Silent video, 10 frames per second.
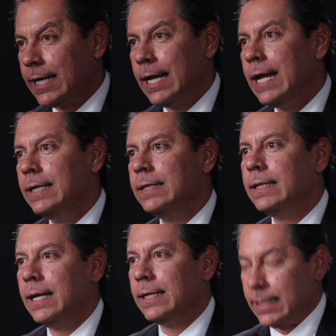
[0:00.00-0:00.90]
real,
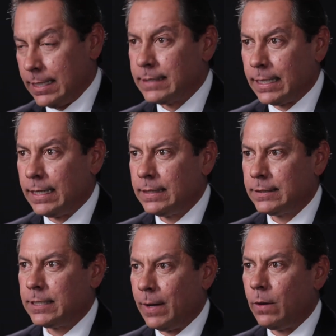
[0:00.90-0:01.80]
esta alianza
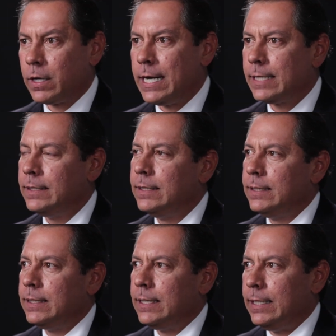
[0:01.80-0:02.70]
se va a lograr
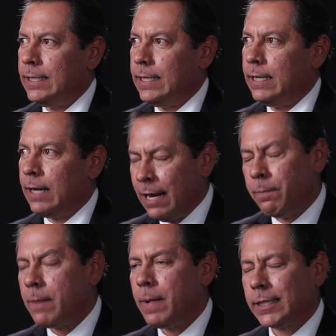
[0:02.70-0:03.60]
y el
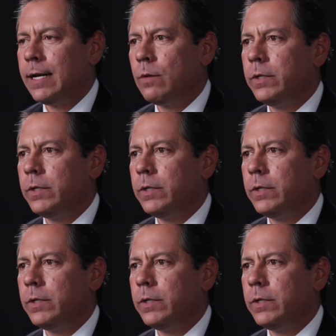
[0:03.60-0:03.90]
país va a tener un